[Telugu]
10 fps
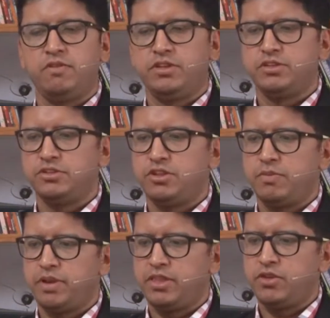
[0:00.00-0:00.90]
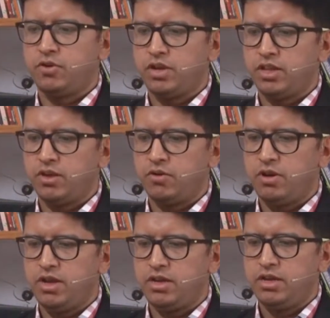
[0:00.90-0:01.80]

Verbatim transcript: వీక్షిస్తున్న ప్రతి ఒక్కరికి కూడా